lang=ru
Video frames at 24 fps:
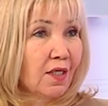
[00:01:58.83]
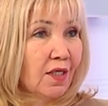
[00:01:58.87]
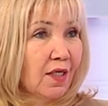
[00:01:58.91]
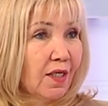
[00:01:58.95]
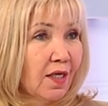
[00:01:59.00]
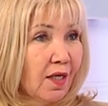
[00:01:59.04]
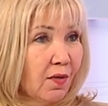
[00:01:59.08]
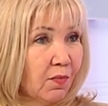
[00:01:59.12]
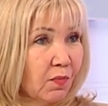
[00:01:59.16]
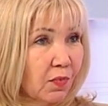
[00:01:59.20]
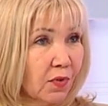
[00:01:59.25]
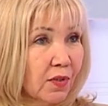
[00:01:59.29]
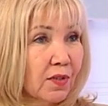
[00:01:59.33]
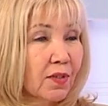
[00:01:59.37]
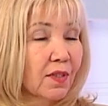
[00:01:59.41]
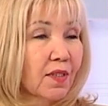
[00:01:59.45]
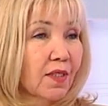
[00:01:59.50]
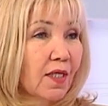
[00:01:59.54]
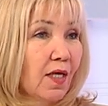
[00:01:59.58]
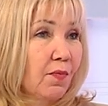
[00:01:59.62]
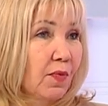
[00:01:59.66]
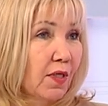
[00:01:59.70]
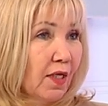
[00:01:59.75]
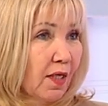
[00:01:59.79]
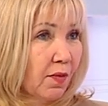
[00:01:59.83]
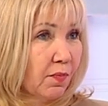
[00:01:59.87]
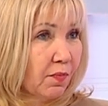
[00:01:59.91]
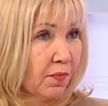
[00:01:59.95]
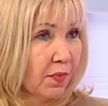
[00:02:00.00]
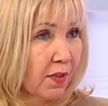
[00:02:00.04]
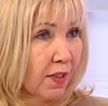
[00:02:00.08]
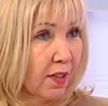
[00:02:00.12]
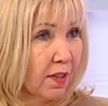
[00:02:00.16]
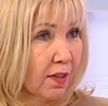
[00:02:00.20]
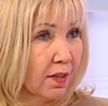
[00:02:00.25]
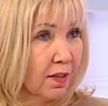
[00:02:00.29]
я был там, я
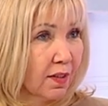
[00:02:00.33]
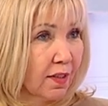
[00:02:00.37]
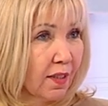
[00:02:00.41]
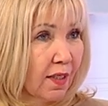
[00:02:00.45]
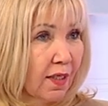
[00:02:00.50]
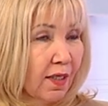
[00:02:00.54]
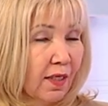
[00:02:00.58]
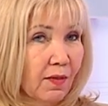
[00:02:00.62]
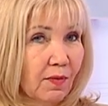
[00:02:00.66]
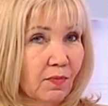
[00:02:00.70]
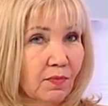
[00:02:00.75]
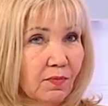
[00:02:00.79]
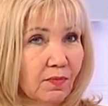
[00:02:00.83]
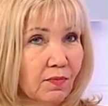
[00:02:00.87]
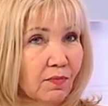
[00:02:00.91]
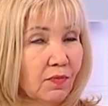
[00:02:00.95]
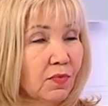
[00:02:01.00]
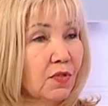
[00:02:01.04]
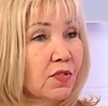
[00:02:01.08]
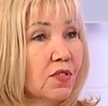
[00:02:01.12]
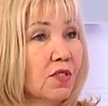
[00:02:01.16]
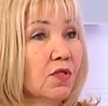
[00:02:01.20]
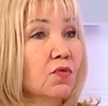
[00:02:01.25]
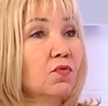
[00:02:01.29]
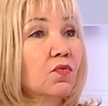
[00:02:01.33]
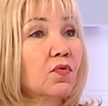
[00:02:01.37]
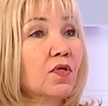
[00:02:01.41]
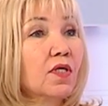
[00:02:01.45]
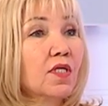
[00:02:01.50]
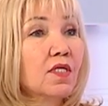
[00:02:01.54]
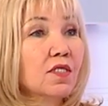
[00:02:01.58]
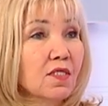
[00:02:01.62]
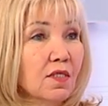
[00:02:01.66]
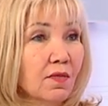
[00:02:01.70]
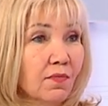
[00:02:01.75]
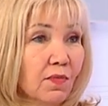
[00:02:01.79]
пел, я угу. был за
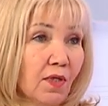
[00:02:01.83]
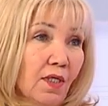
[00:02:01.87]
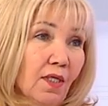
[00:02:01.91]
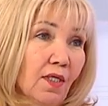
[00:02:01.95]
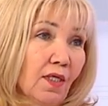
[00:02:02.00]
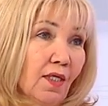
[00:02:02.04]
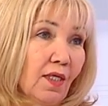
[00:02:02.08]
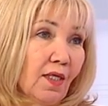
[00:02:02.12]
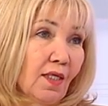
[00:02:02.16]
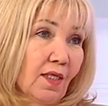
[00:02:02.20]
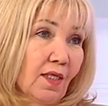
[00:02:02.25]
кулисами.